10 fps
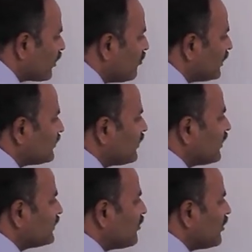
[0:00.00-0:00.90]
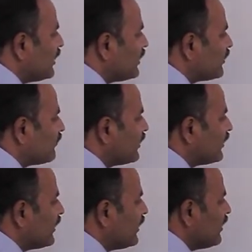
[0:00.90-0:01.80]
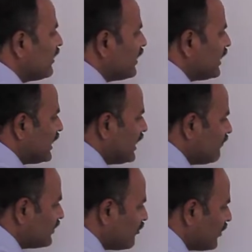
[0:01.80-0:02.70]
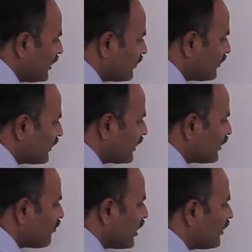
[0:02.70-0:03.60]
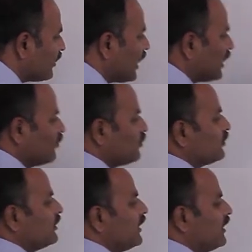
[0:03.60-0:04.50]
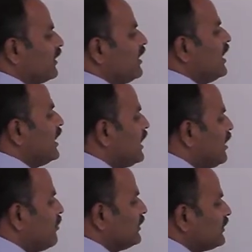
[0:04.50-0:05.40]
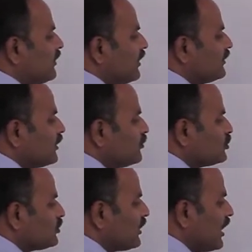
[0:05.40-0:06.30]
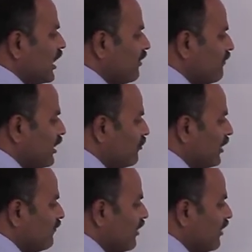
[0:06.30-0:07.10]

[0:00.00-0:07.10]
పత్రరంధ్రం అనేటటువంటిది ఈ విధమైనటువంటి నిర్మాణాలు కలిగి ఉంటుంది ఈ పత్రరంధ్రము చుట్టుగా వెలుపలి